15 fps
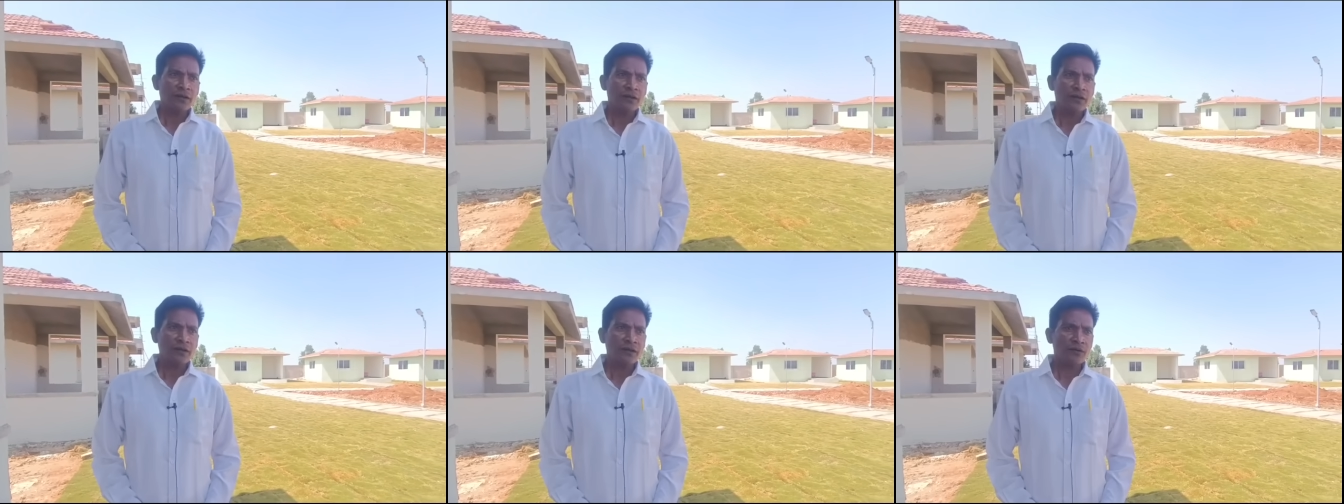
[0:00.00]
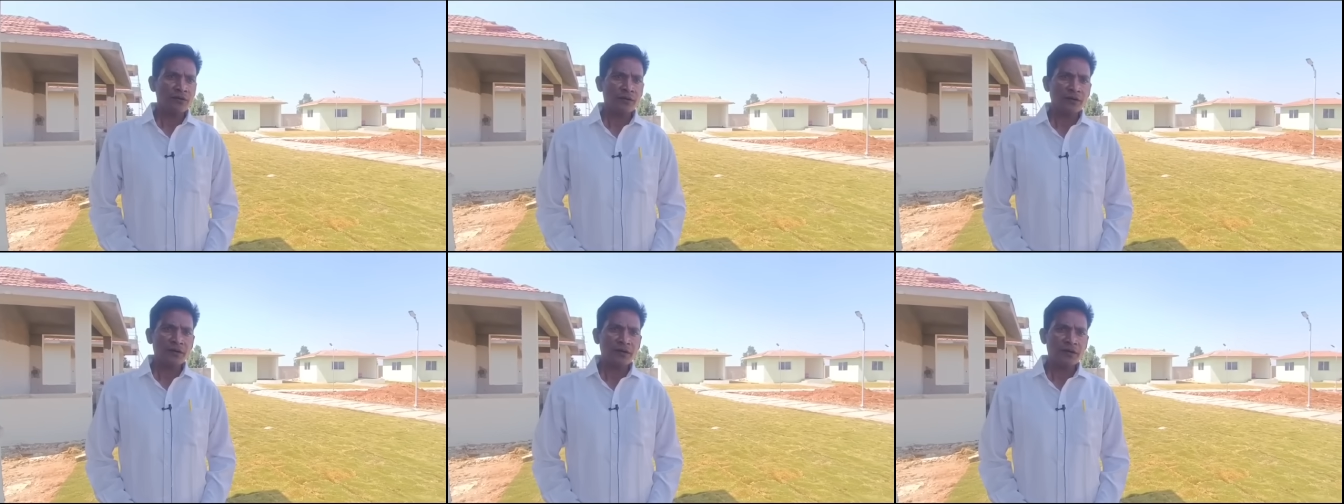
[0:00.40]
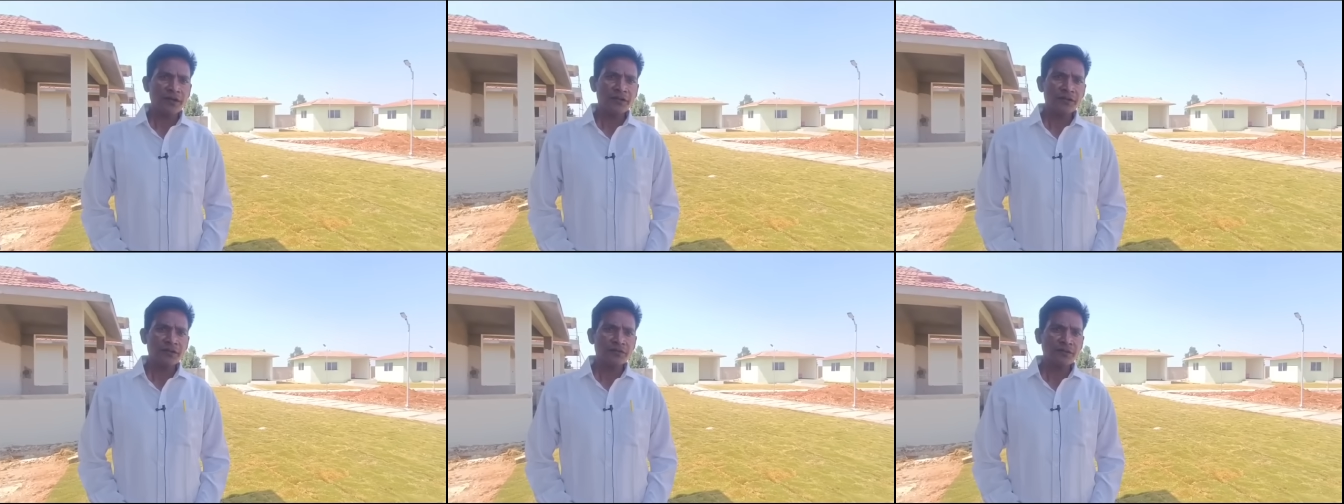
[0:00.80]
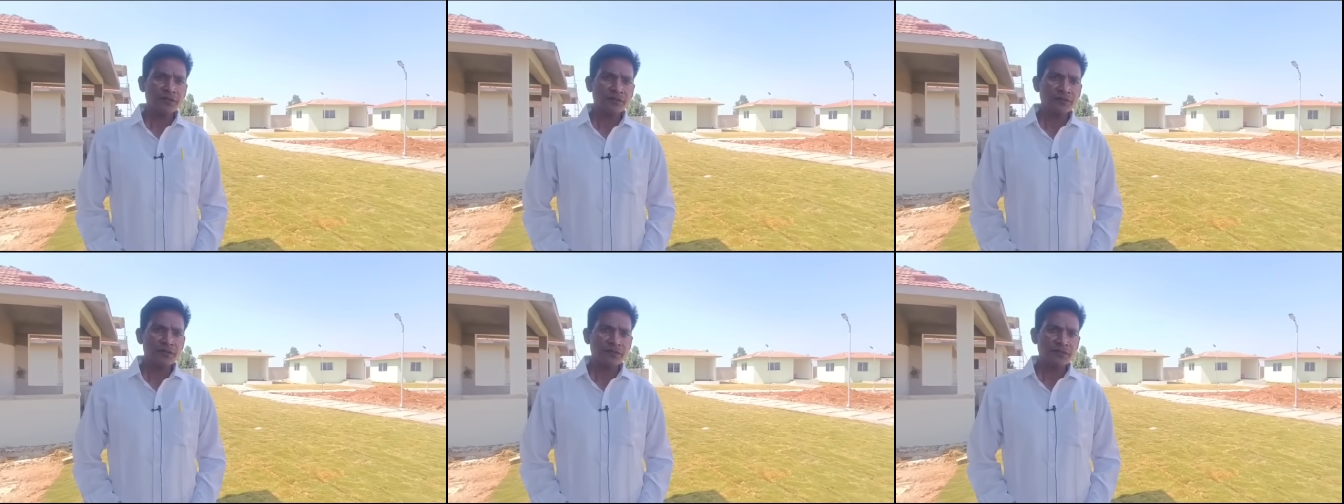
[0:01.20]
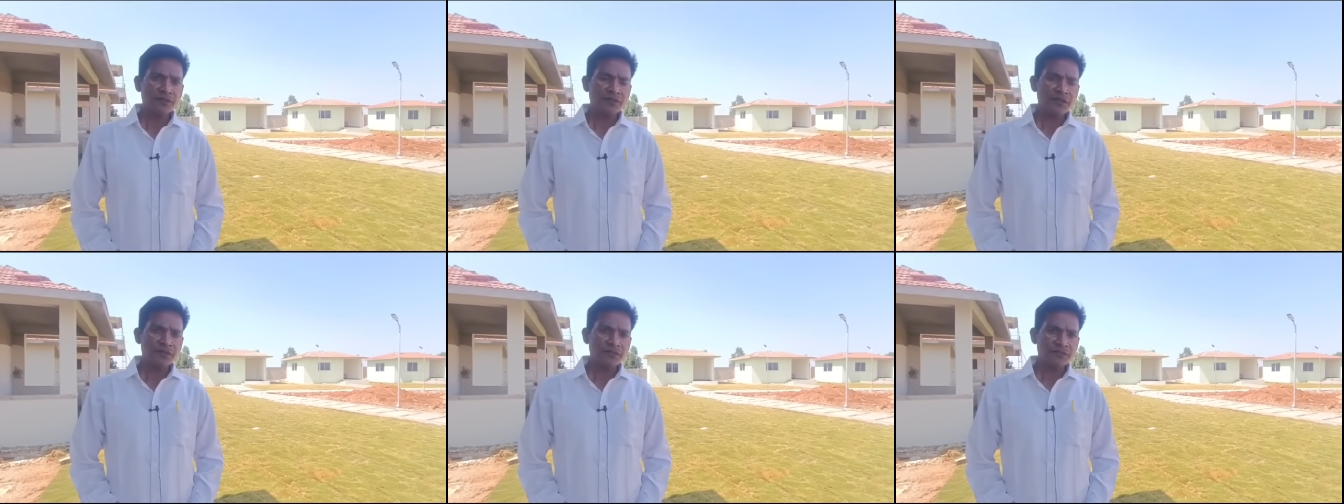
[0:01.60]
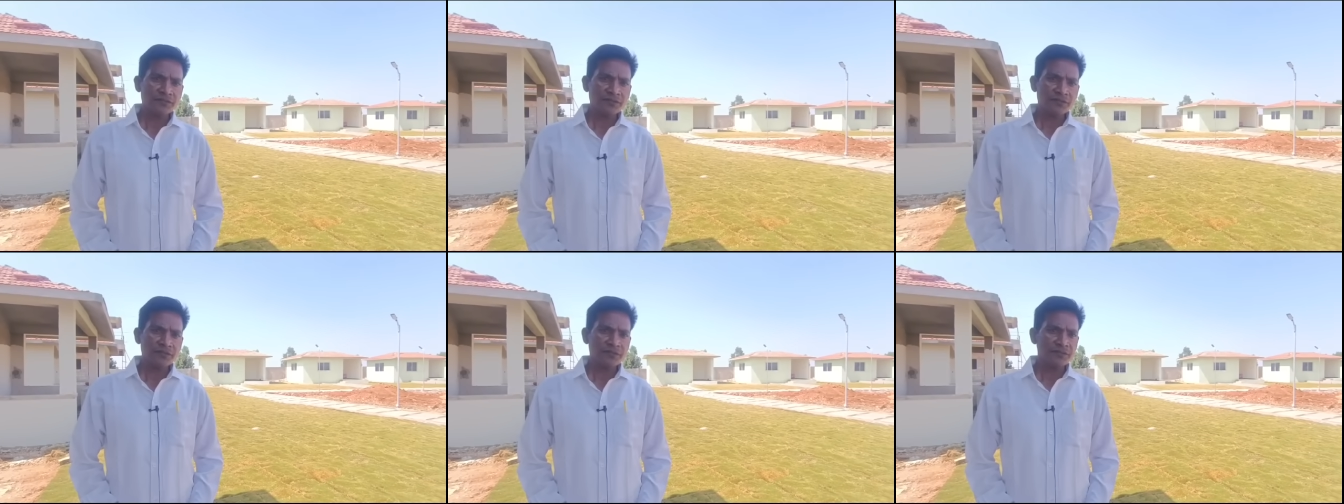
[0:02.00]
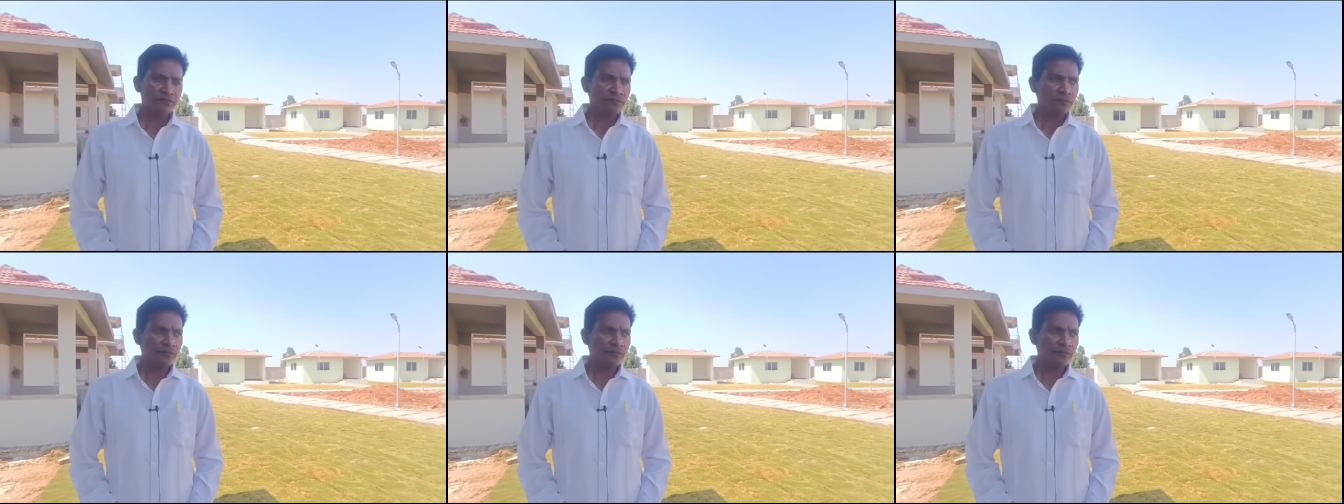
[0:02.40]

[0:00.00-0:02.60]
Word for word: ఆయన ఒక డైట్ ఇవ్వటం జరిగింది డైట్ షీటు